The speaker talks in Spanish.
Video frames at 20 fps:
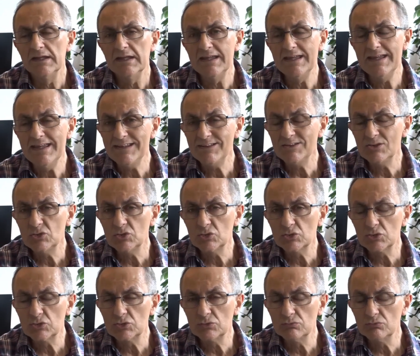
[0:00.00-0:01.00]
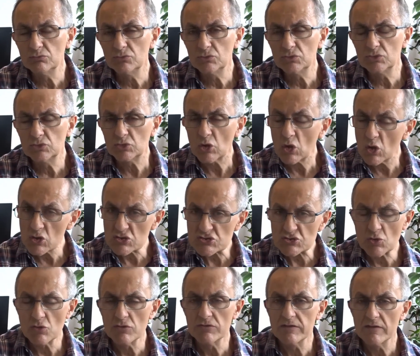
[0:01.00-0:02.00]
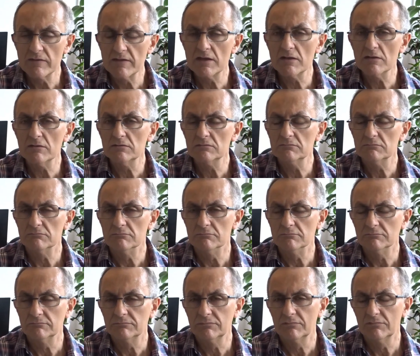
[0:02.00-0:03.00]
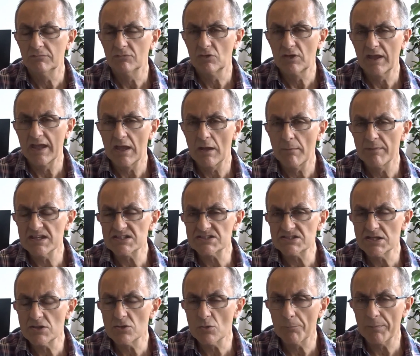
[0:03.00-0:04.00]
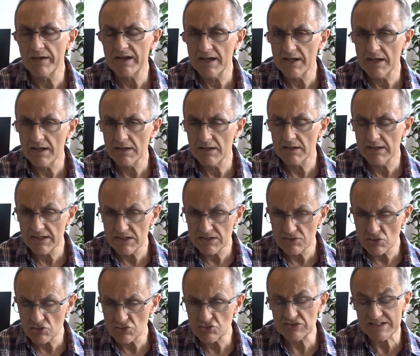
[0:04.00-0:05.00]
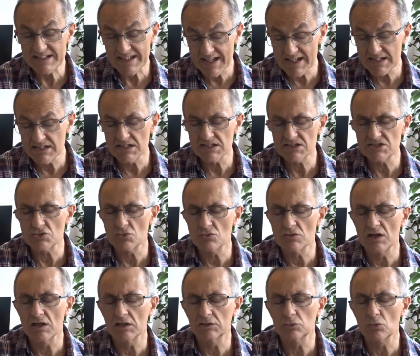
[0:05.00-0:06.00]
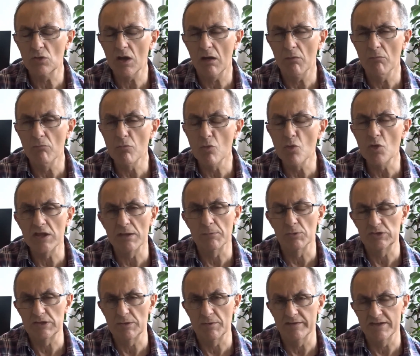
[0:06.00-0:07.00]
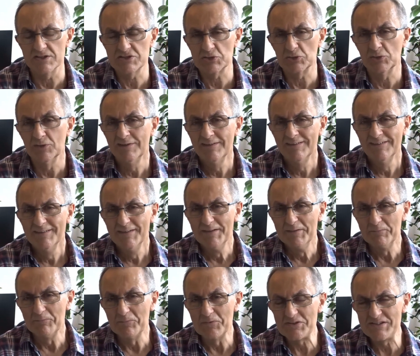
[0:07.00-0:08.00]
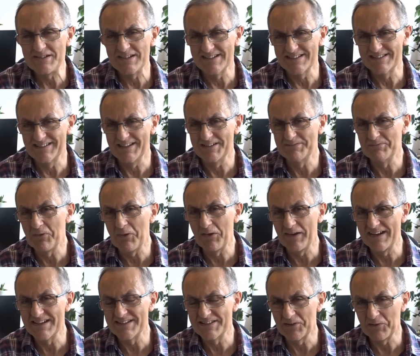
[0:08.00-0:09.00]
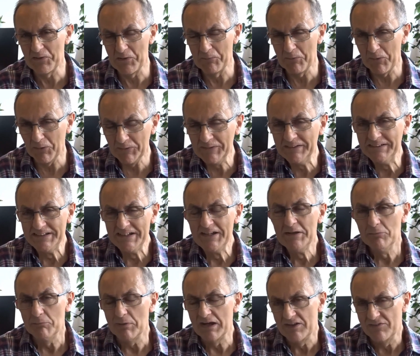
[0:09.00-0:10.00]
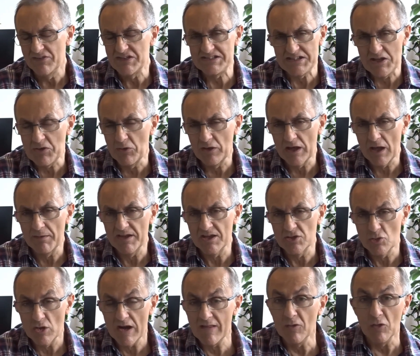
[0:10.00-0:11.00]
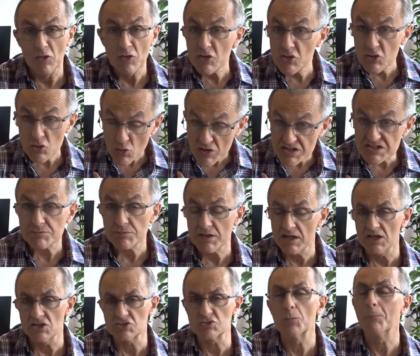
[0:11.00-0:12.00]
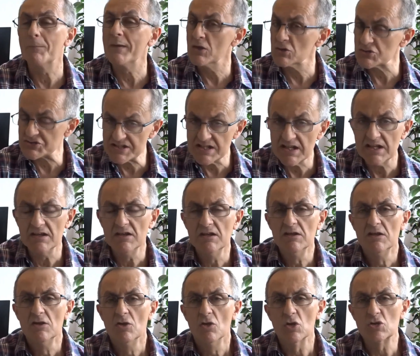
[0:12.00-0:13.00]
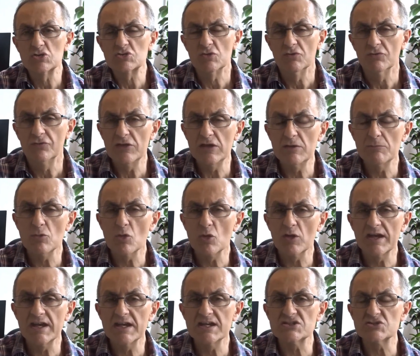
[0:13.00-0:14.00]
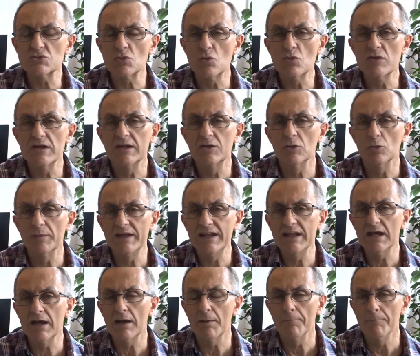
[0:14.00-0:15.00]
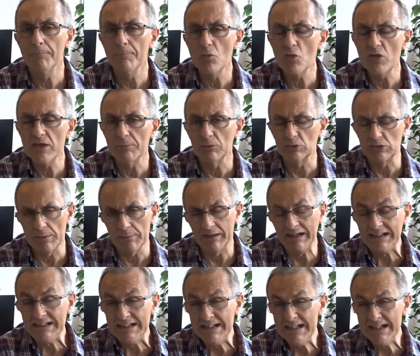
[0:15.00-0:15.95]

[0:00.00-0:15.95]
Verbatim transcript: Y todos coincidieron que había sido para ellos y ellas una lectura muy emotiva. De hecho, muchas de las mujeres del grupo manifestaron que había llorado. No es mi caso, pero sí os confirmo que es una novela muy emotiva.